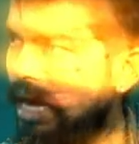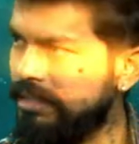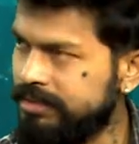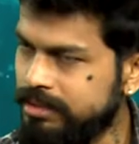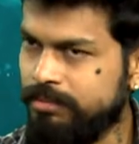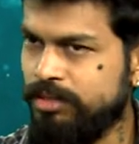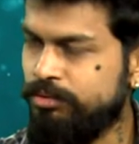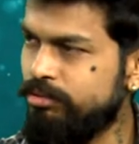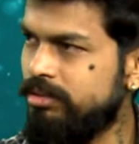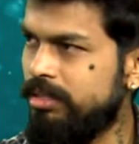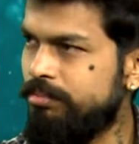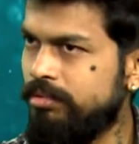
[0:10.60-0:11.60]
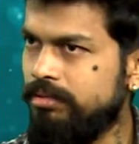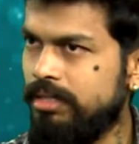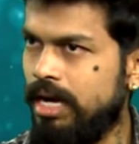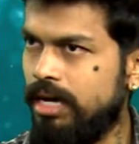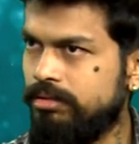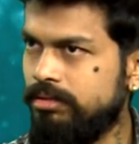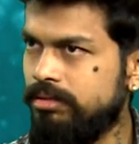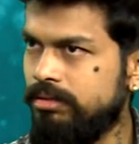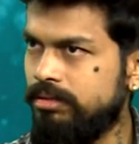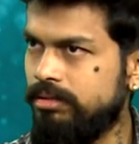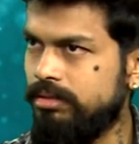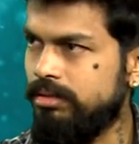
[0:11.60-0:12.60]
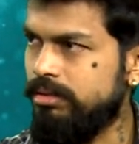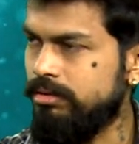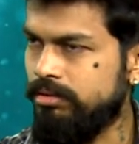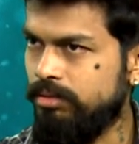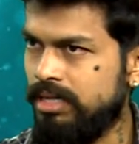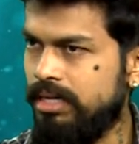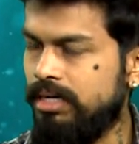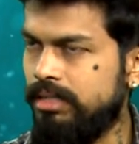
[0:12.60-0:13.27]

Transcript: ఆ సినిమా చూసినప్పుడు నాకు ఒక